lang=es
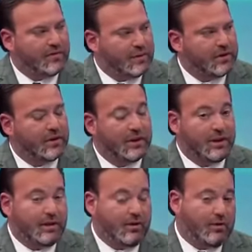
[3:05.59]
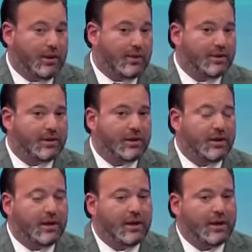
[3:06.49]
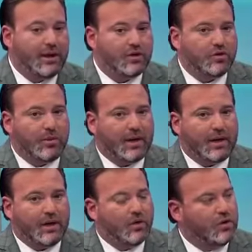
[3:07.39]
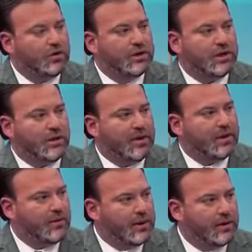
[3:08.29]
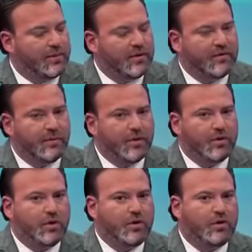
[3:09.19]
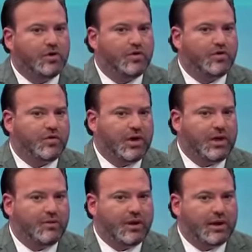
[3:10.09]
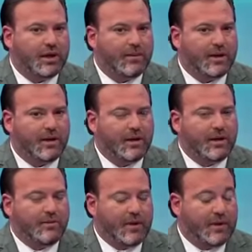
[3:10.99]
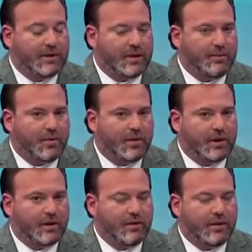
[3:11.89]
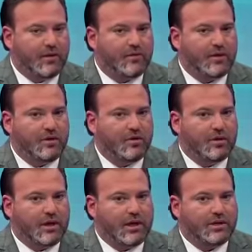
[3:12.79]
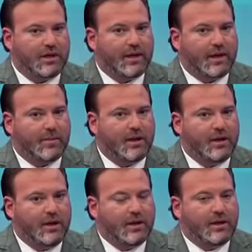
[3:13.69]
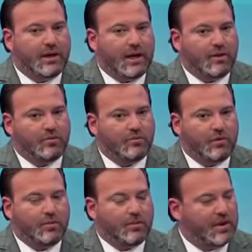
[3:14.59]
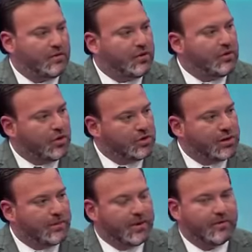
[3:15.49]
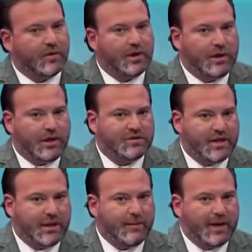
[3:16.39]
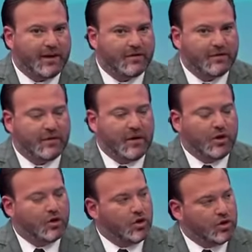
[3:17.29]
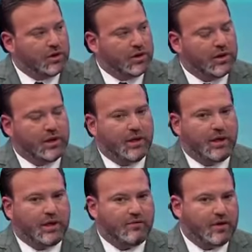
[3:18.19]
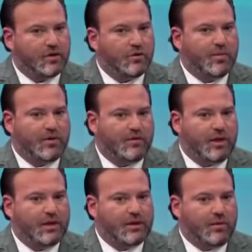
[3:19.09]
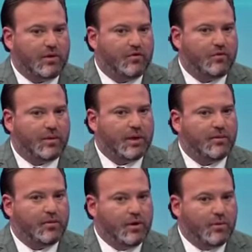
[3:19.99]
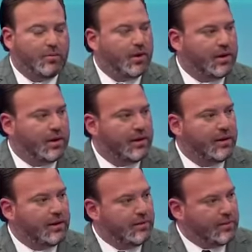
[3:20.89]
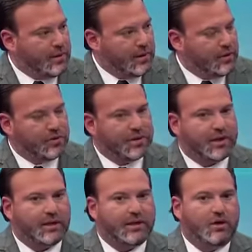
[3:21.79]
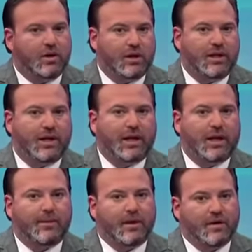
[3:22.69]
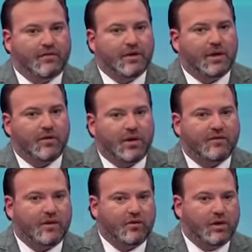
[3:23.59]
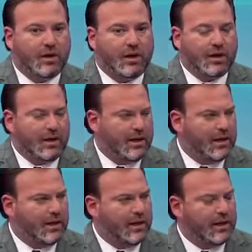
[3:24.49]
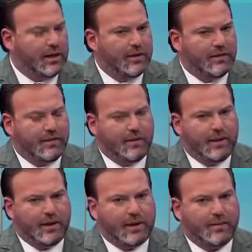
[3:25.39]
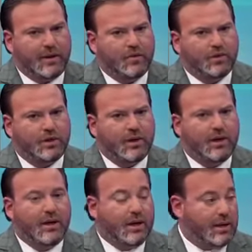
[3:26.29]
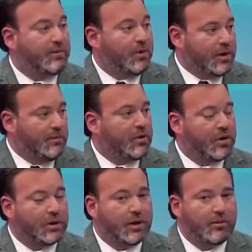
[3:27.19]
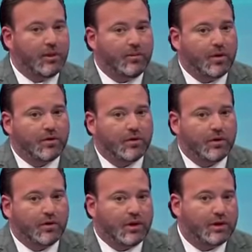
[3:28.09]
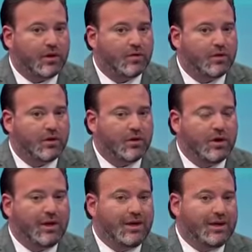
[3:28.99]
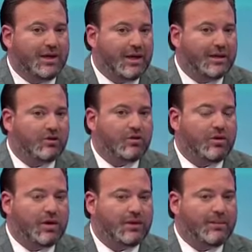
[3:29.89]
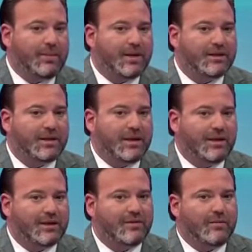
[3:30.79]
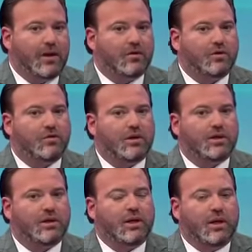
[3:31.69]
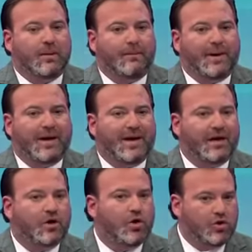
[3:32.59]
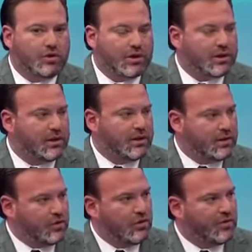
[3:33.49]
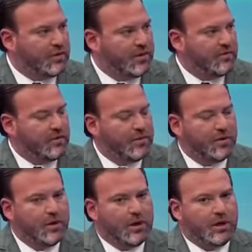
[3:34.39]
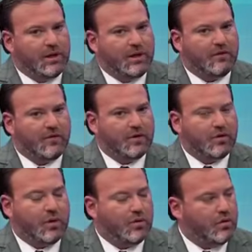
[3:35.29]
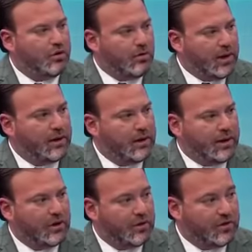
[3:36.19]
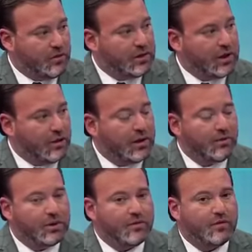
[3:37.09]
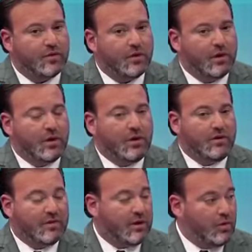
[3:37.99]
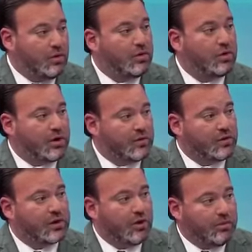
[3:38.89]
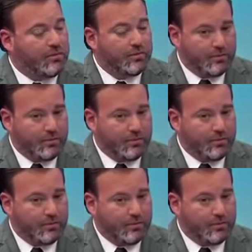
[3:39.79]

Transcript: Así es. Y obviamente esto va en contra también de cualquier principio constitucional de una rama de tres poderes, debo decir, donde hay tres ramas y hay unos pesos y unos contrapesos, en inglés check and balances, donde en efecto pues el Tribunal Supremo puede eh, contrarrestar lo que diga la Cámara y el Senado y así con el área eh, de la rama ejecutiva, que es por ejemplo lo que tenemos en Puerto Rico en Estados Unidos. Y esto, esta práctica de esta Asamblea Constituyente va en contra de todo ese principio y en efecto cuando uno va a los resultados de la votación, según los resultados